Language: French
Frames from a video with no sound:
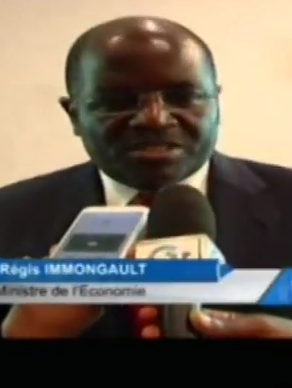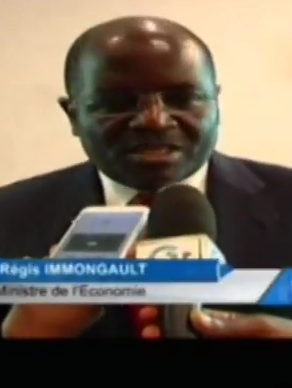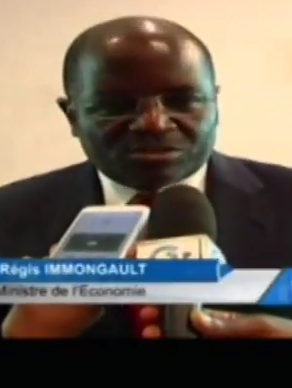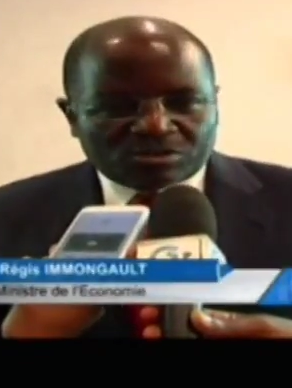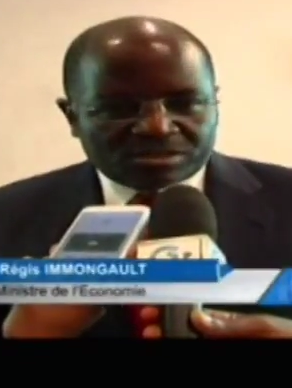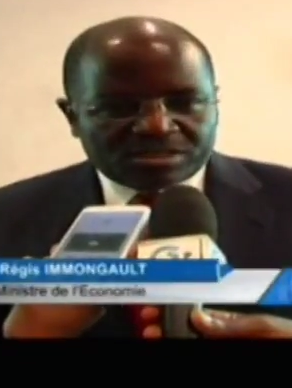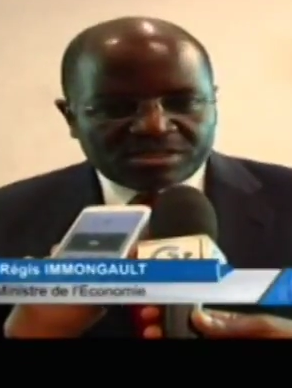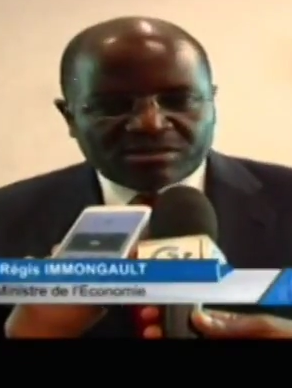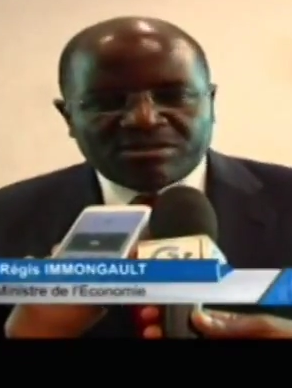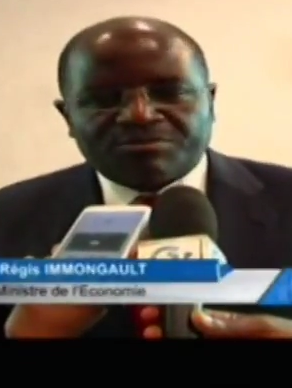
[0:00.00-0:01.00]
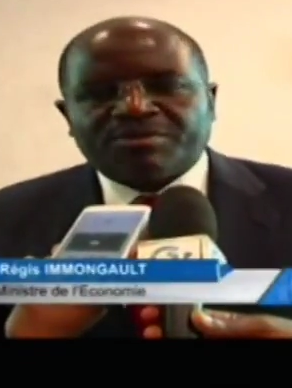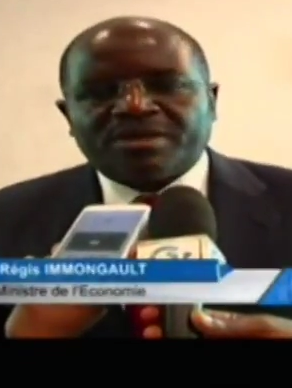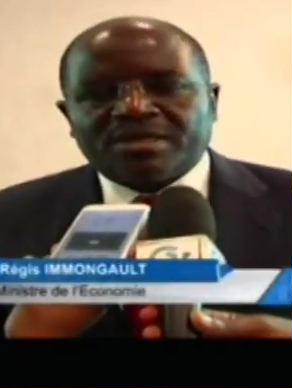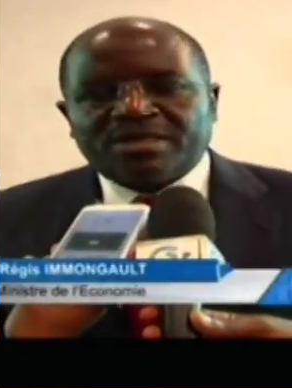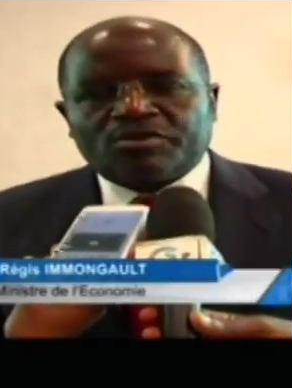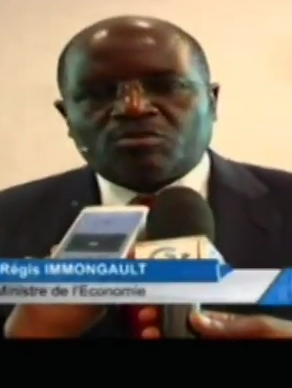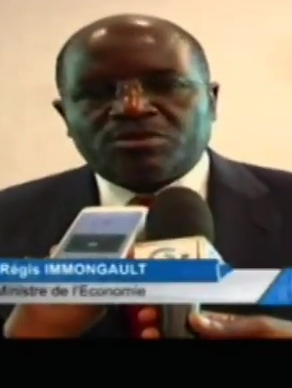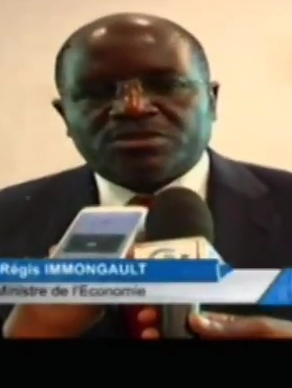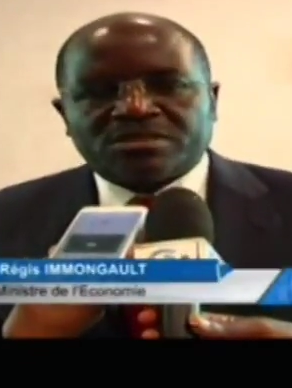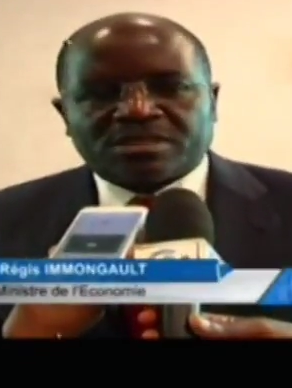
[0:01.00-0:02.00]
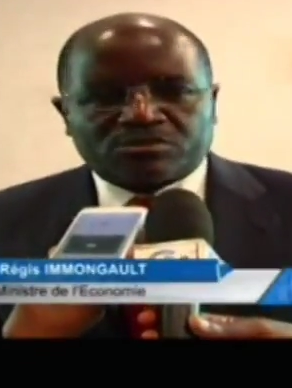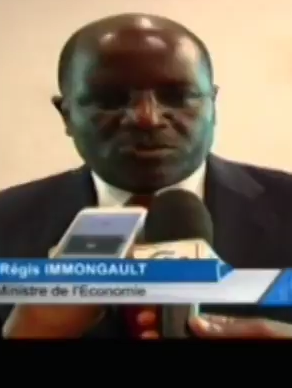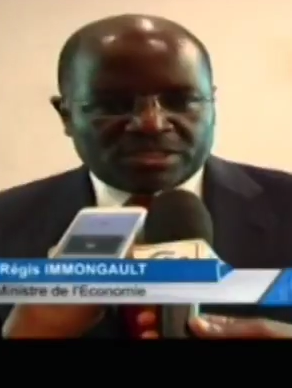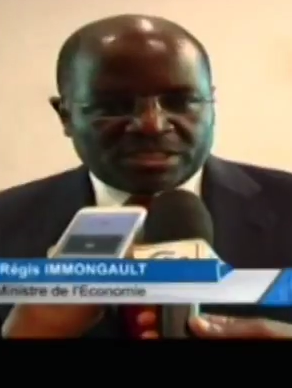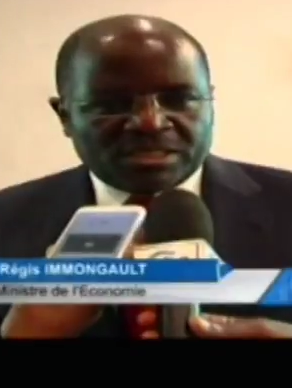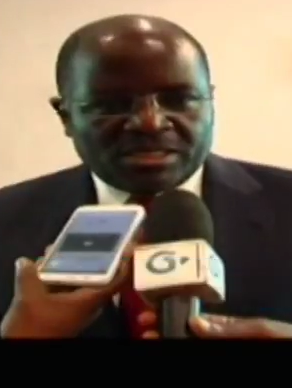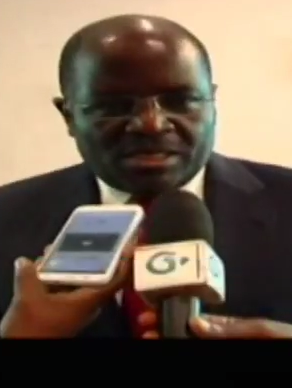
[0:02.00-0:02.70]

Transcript: vise à sortir en effet l'économie de cette atonie.